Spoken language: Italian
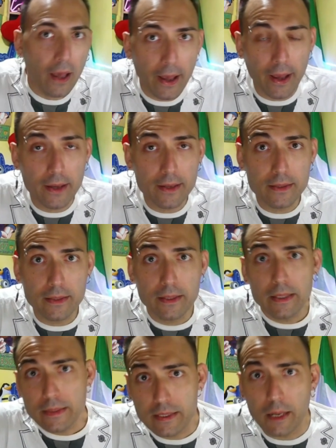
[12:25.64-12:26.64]
Eh,
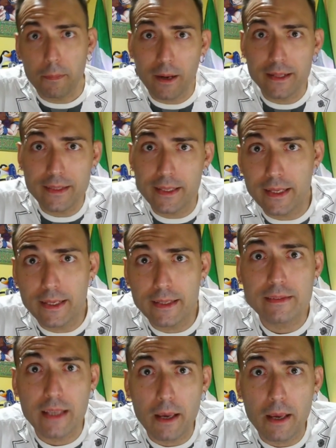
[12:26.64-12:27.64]
se prendi,
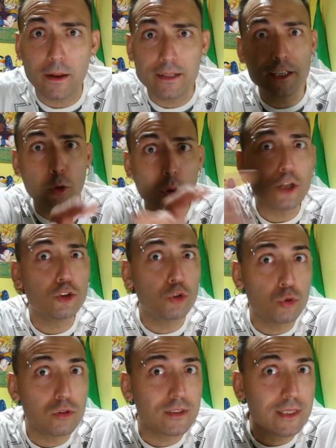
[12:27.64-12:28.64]
se prendi qua
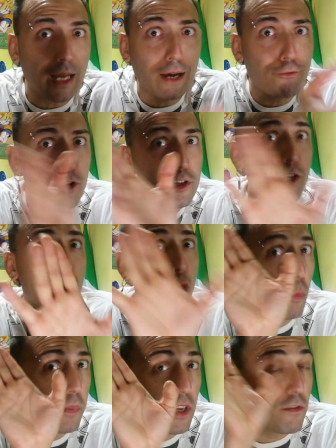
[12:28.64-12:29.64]
giusta, forse no P,